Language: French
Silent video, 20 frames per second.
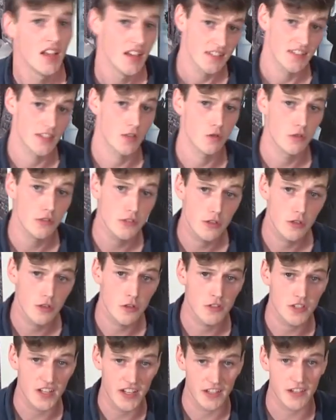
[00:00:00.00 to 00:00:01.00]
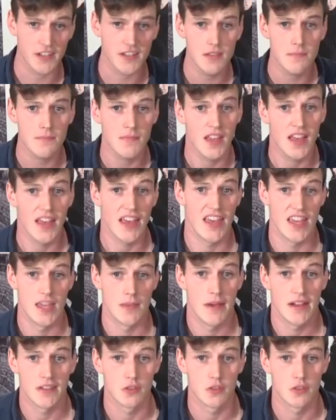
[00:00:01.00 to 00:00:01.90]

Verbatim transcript: c'est qu'au lieu de le rendre à l'écrit, et eh bah ben,